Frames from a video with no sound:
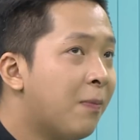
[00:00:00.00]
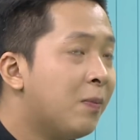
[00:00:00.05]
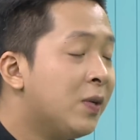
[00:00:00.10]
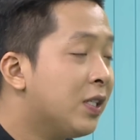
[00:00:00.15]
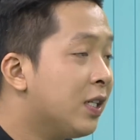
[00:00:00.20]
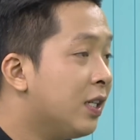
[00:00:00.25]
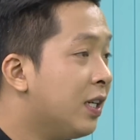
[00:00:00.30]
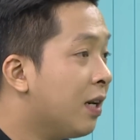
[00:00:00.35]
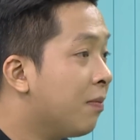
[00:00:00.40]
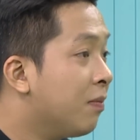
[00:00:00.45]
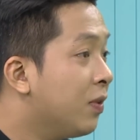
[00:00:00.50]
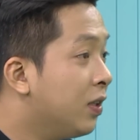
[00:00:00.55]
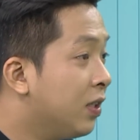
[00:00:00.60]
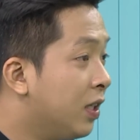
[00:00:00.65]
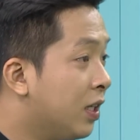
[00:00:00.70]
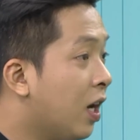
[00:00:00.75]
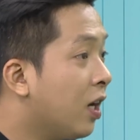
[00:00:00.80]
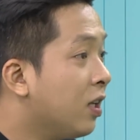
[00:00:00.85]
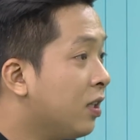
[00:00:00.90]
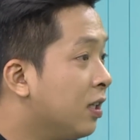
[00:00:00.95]
19, 20 gì
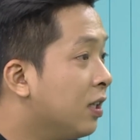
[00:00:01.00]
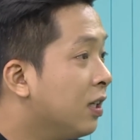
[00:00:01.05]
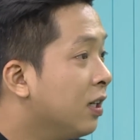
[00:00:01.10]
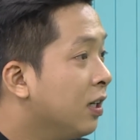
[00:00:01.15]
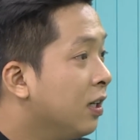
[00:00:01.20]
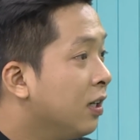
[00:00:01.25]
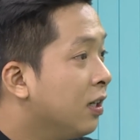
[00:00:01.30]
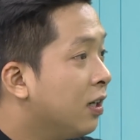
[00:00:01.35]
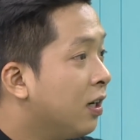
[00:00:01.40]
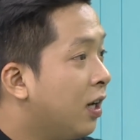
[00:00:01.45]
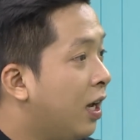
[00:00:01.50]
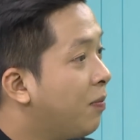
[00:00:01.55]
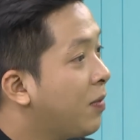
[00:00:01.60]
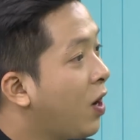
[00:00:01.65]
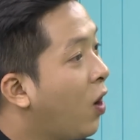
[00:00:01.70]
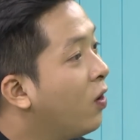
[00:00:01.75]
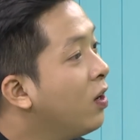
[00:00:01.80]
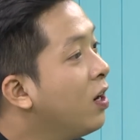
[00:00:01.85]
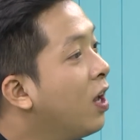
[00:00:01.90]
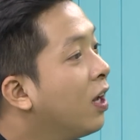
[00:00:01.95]
đó thì dạ. em
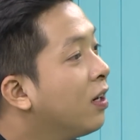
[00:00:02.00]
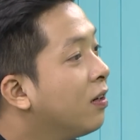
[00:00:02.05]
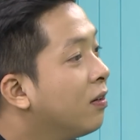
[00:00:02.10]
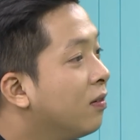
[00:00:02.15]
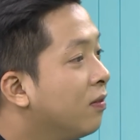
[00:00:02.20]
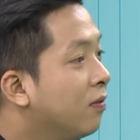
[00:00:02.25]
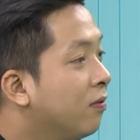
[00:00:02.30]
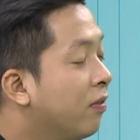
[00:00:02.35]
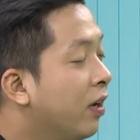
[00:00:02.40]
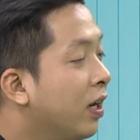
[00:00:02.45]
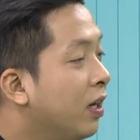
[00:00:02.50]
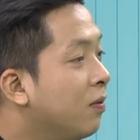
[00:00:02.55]
nổi lên với